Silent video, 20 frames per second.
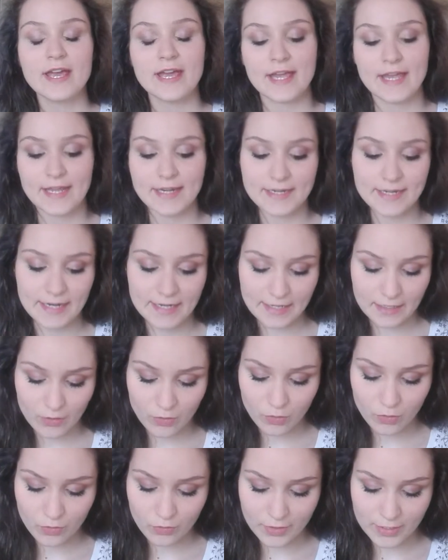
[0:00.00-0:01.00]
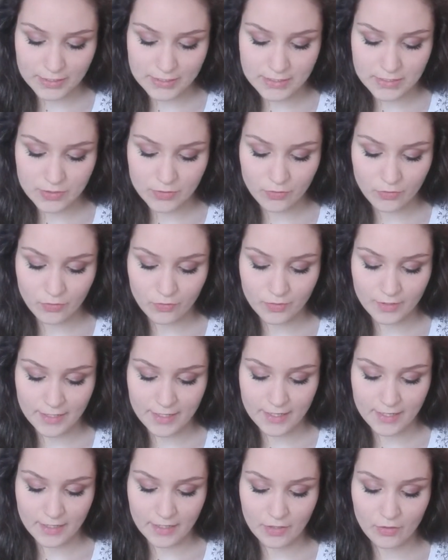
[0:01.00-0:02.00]
è nella
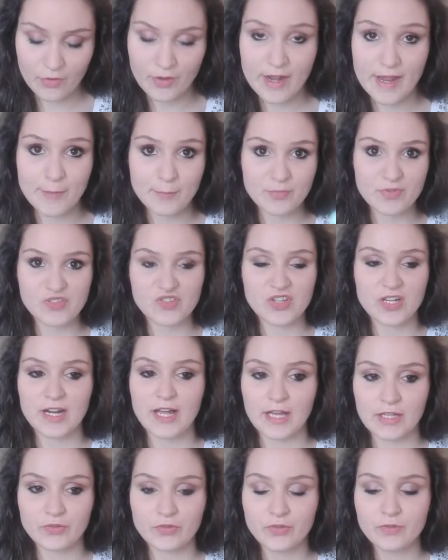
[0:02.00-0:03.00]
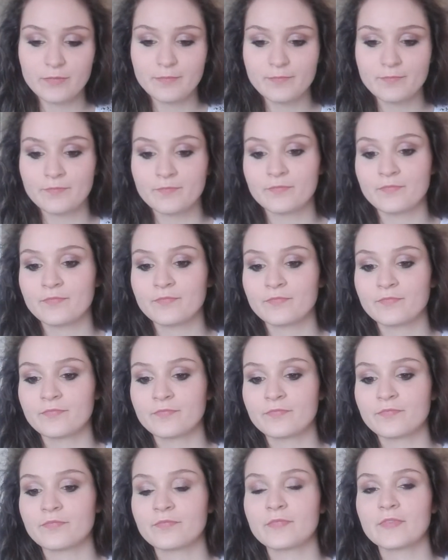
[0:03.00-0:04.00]
colorazione grape gelato
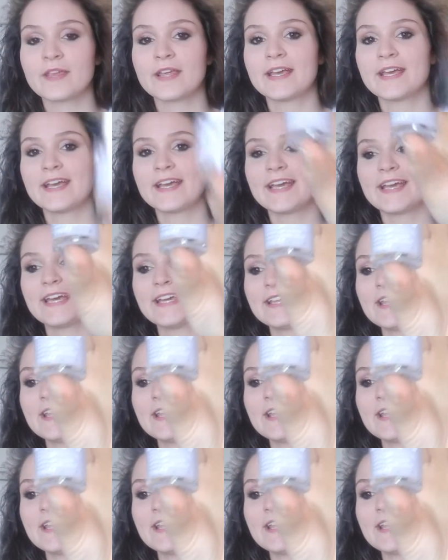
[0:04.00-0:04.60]
ed